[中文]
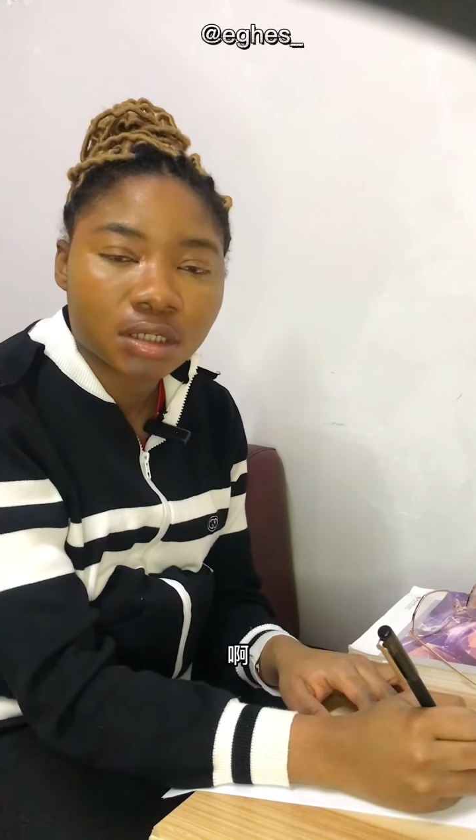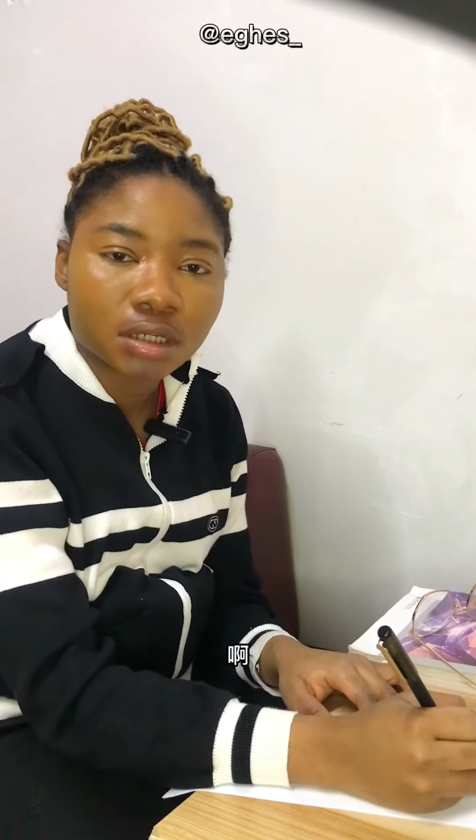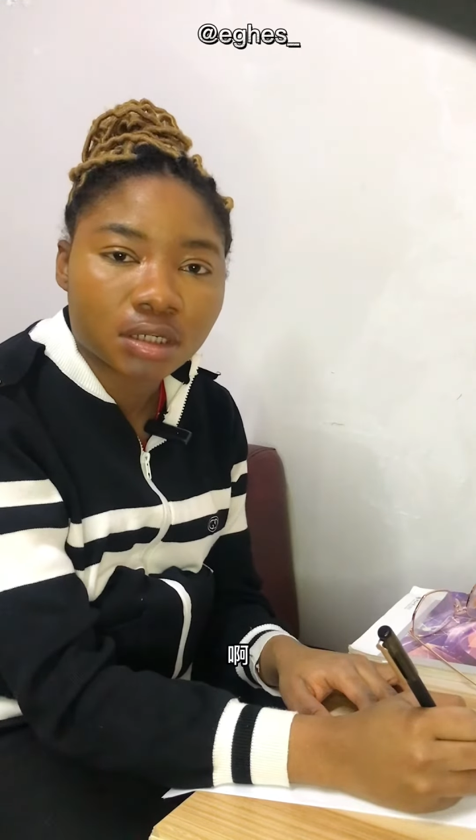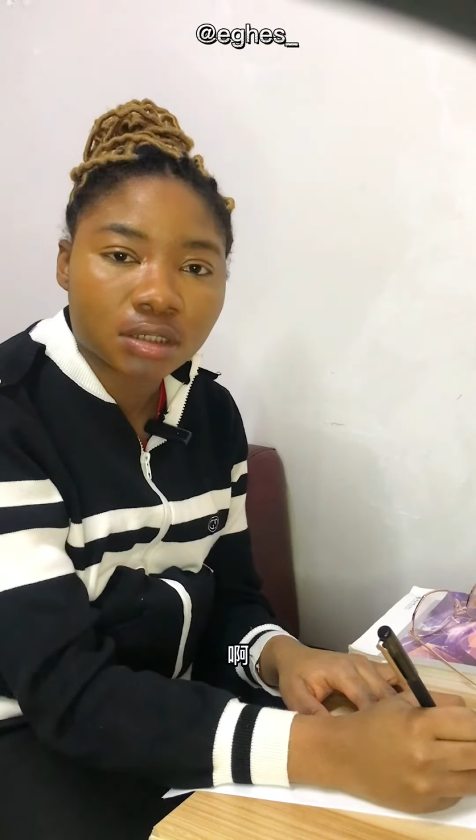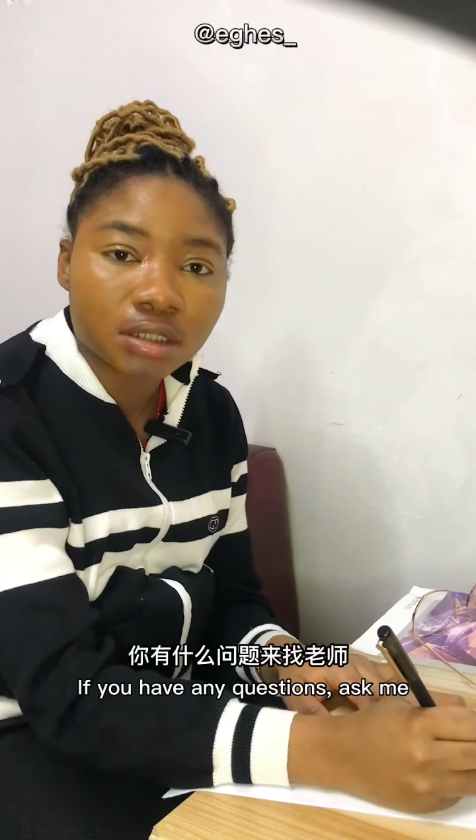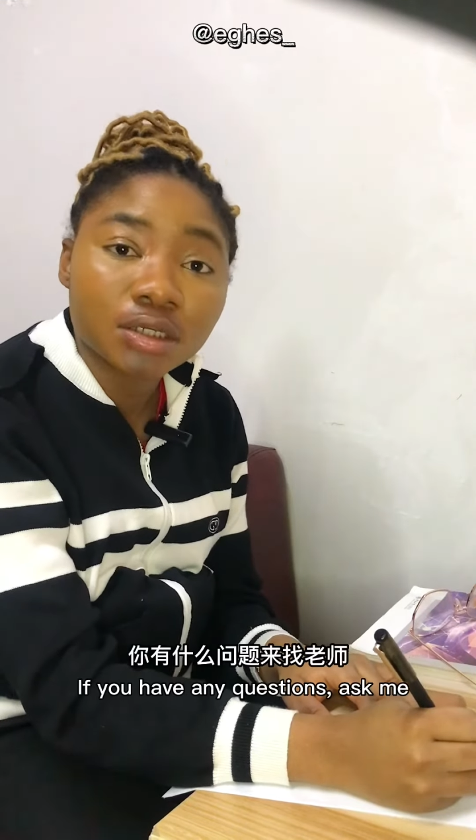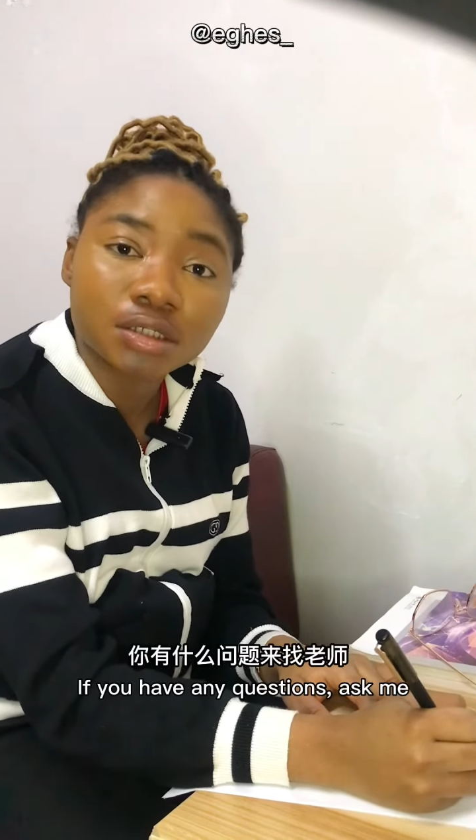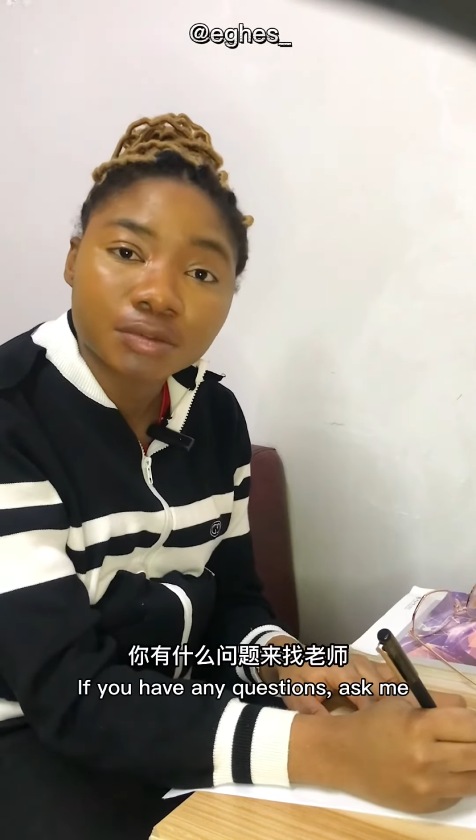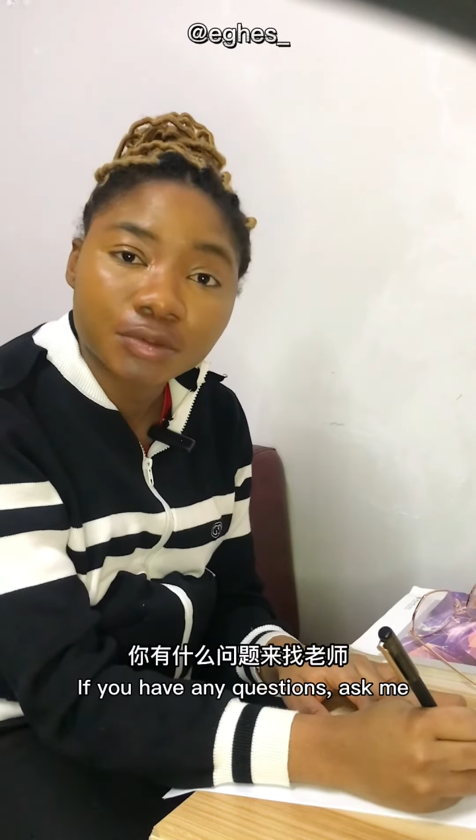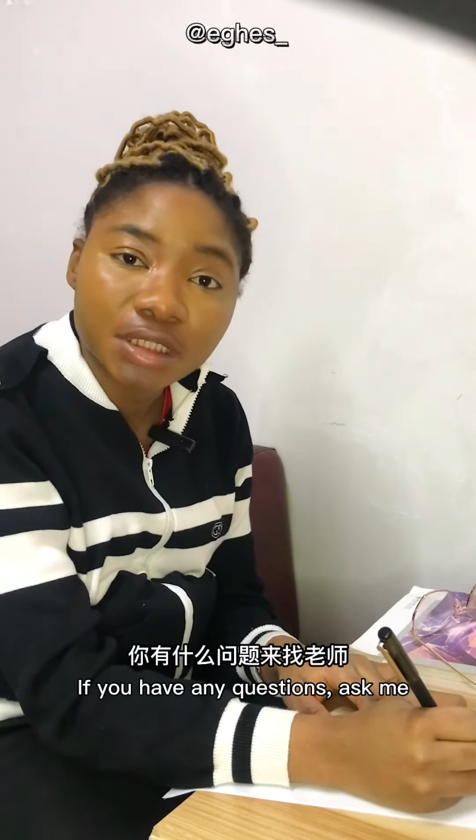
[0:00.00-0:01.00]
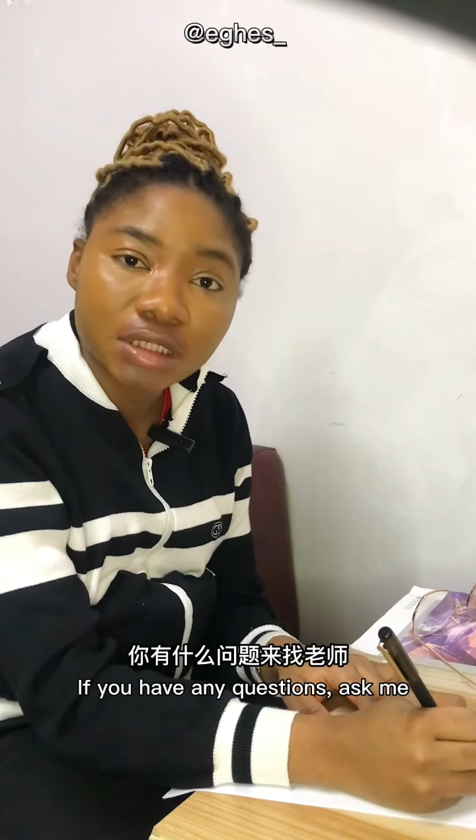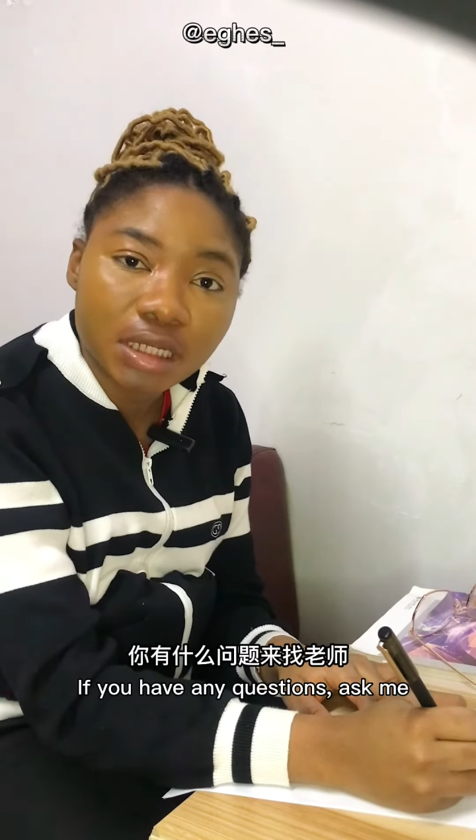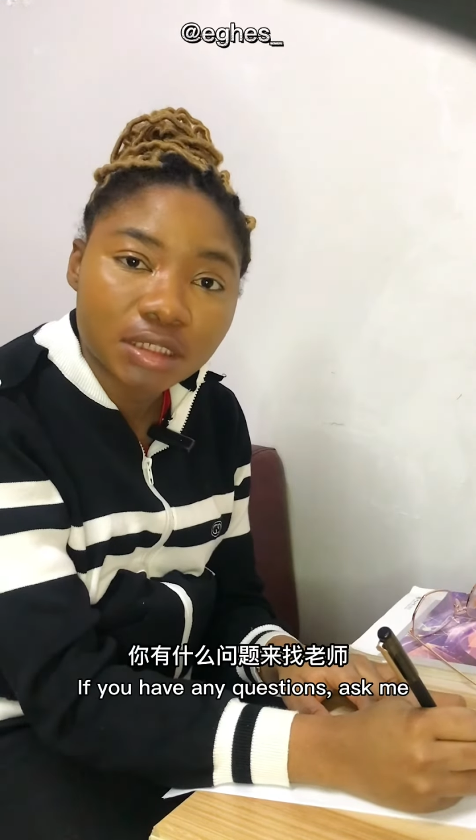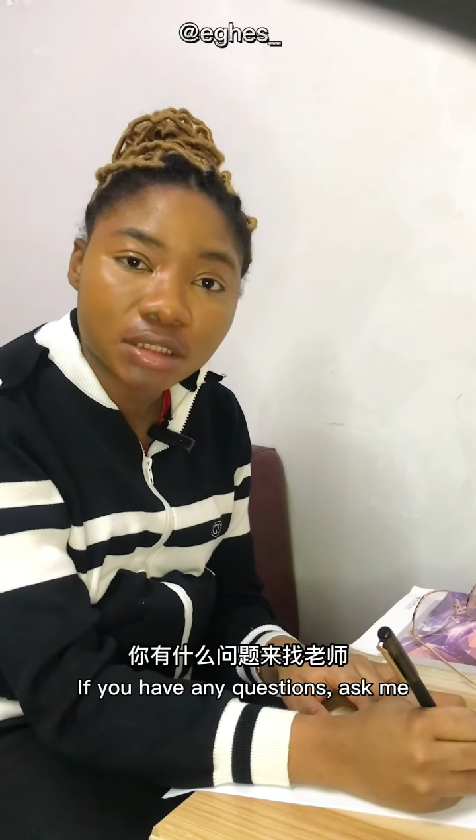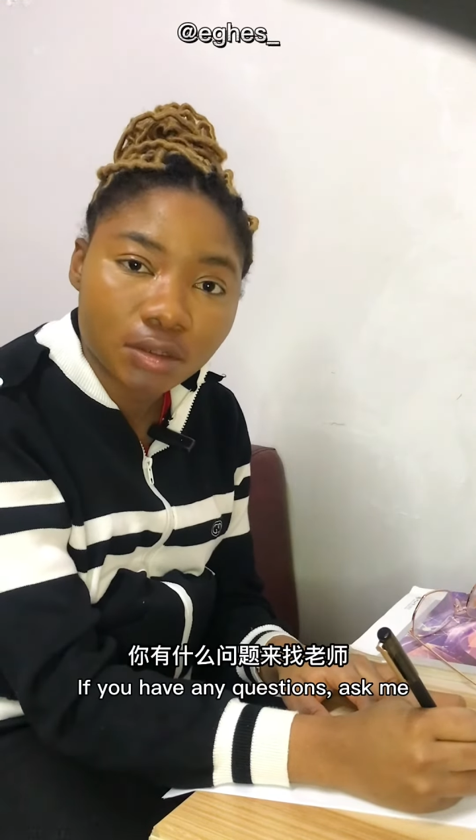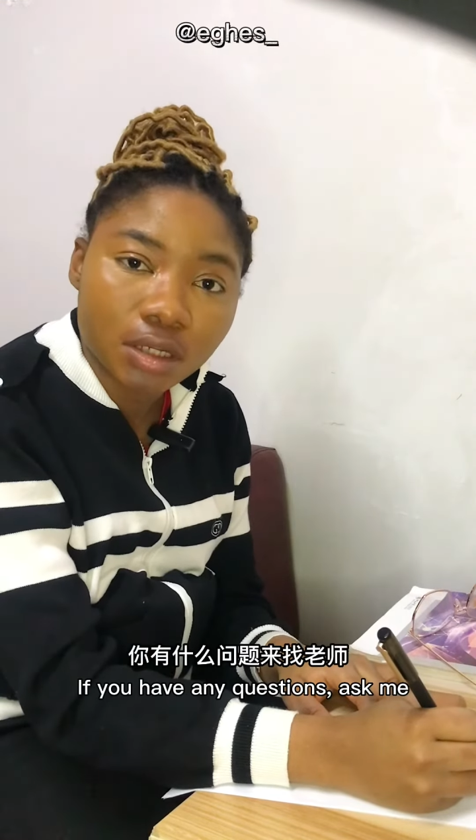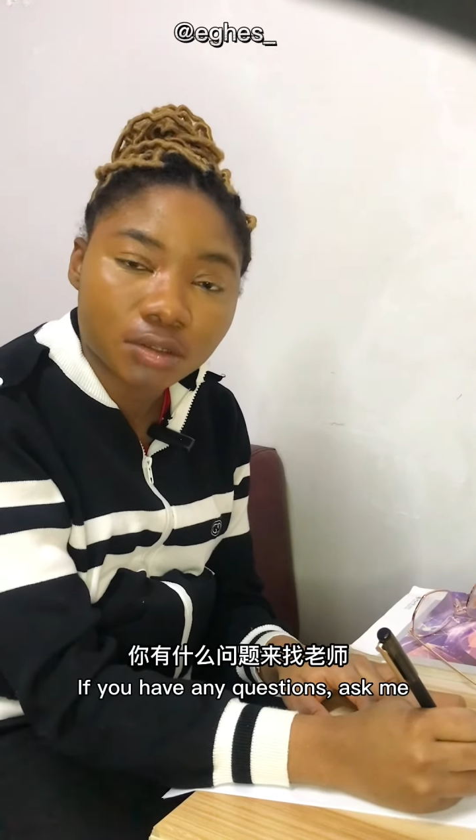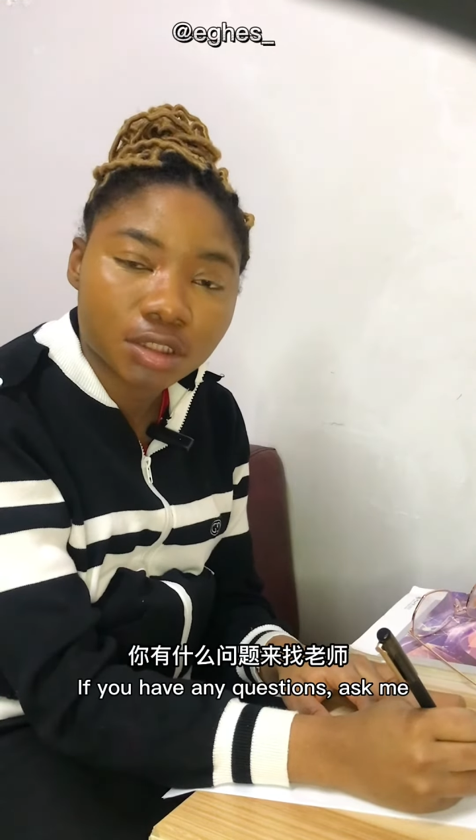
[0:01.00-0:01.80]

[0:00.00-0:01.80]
啊，你有什么问题来找老